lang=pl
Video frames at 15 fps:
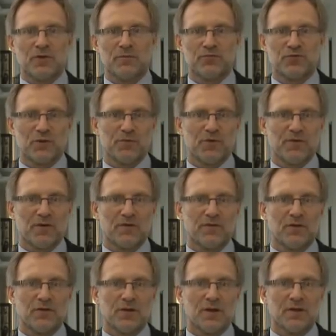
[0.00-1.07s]

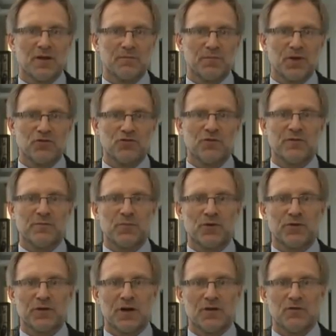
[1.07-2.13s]
przeprowadzona na pierwszym
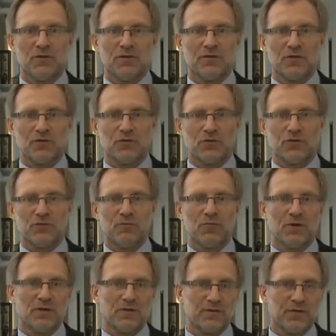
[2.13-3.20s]
spotkaniu Instytutu
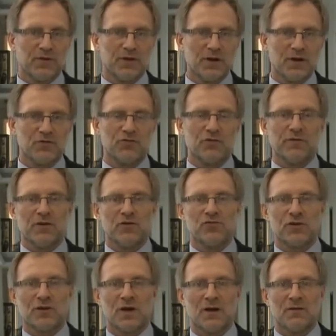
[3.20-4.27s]
była niezwykle żywa i
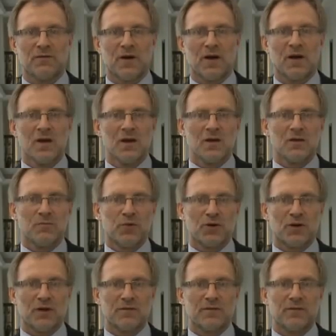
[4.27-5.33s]
ciekawa.
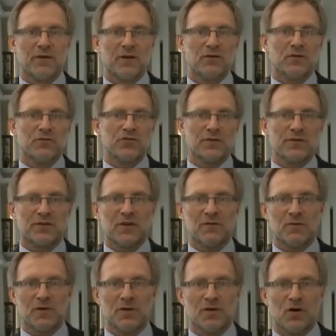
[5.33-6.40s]
Pokazywano wszystkie
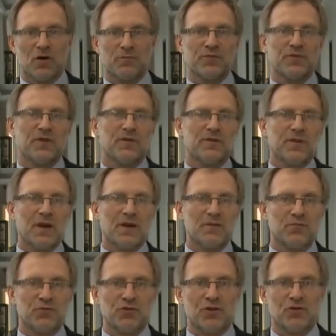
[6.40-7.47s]
y, opcje za i
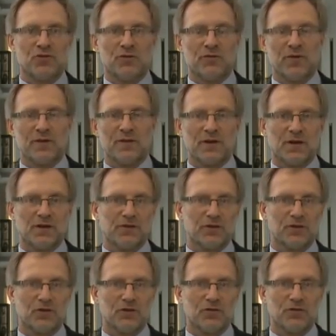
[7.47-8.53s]
przeciw
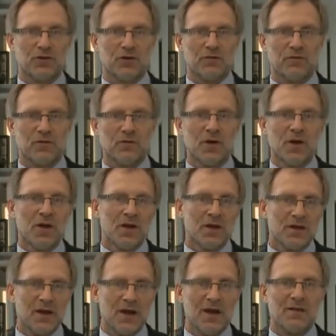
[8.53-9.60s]
energetyką jądrową.
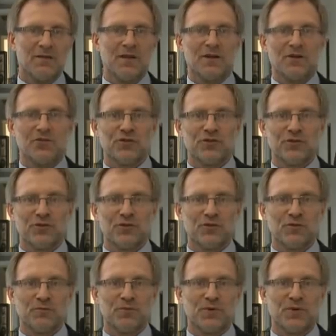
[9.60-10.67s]
Ja należę do
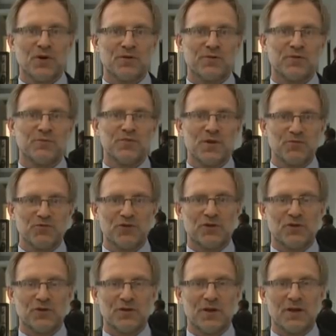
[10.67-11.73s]
grupy osób
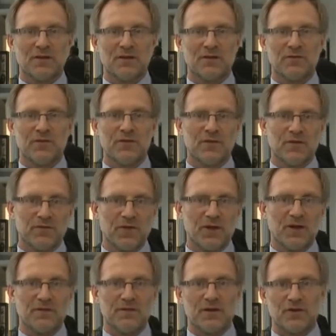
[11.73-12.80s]
nieprzekonanych. Widzę
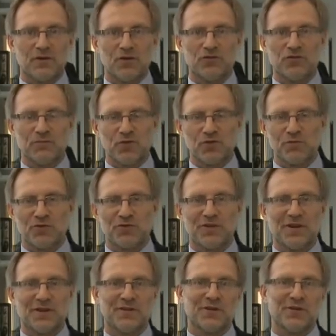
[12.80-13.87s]
wiele zagrożeń, być może
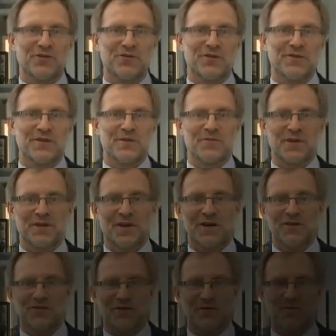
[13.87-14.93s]
dlatego, że jestem
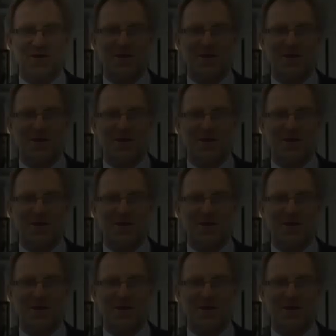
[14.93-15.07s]
lekarzem.